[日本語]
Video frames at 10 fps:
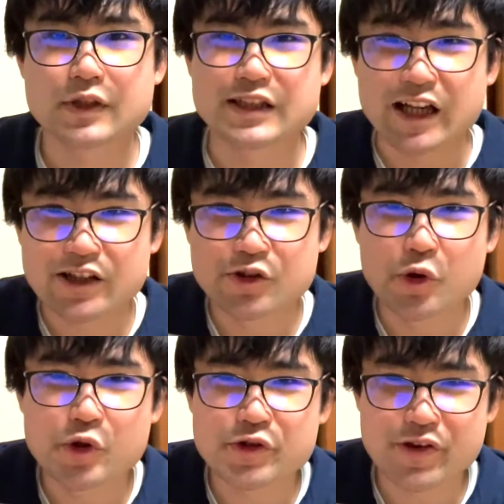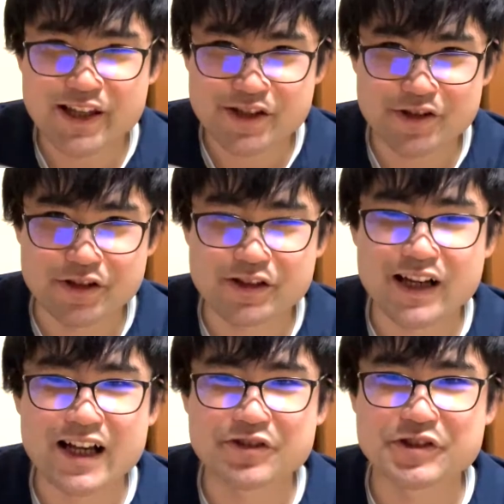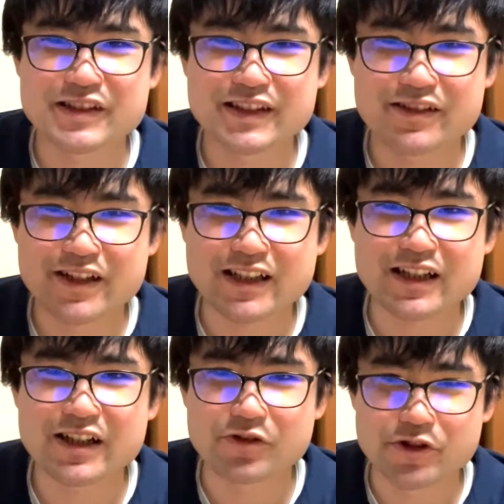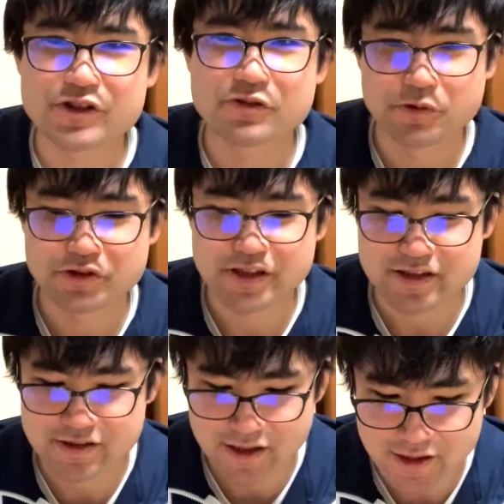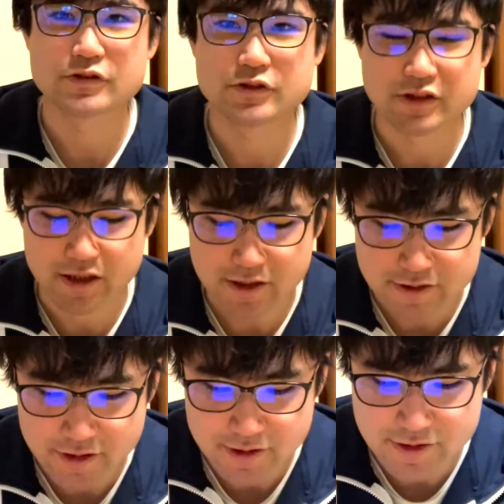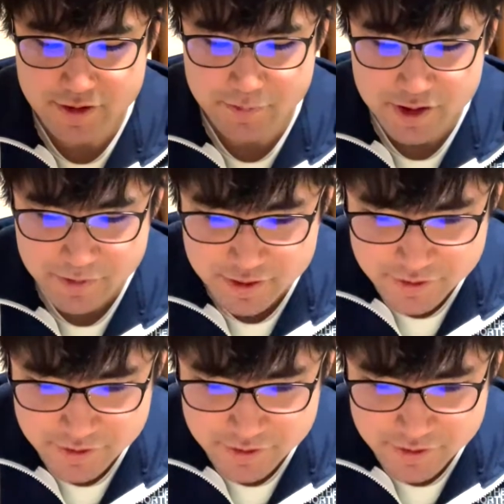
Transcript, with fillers: ザ・ノースフェイス、あの、知ってる方多いと思うんですが、どんな会社か説明します